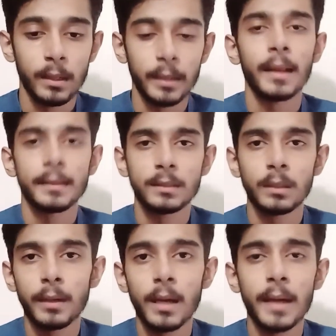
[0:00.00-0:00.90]
लेकिन लेट्स सी
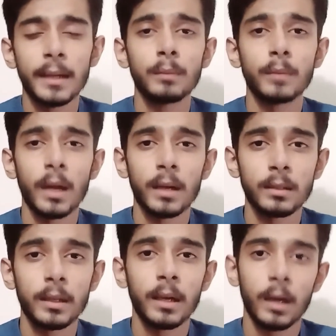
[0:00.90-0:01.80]
अब इंग्लैंड की टीम क्या
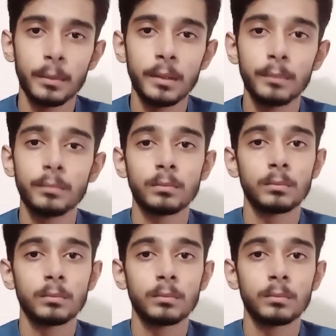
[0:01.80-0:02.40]
करती है अभी